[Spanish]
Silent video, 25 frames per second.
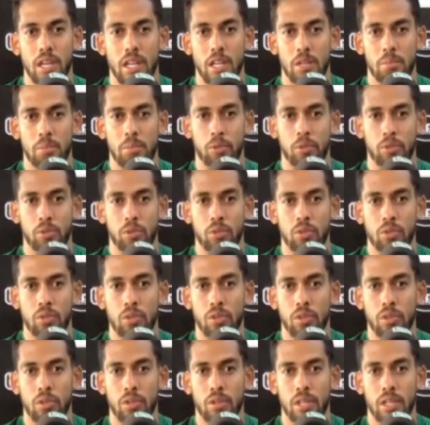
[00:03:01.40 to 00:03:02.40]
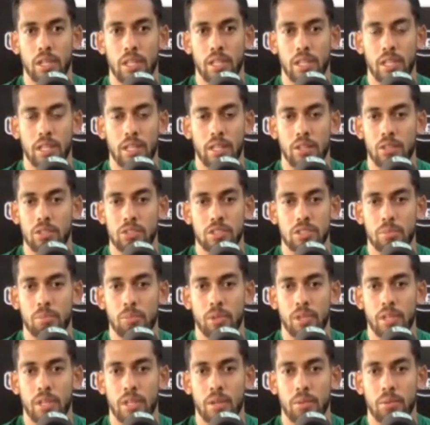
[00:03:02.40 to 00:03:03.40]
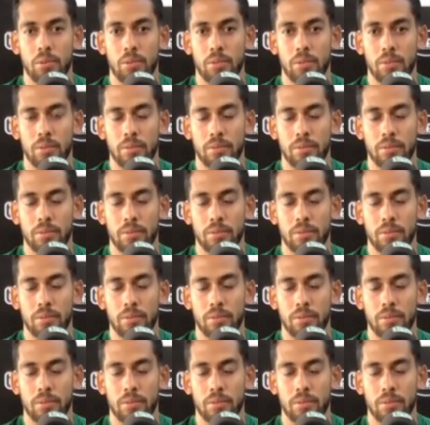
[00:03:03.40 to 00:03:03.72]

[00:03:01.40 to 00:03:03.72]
el protocolo de que no se puede aún.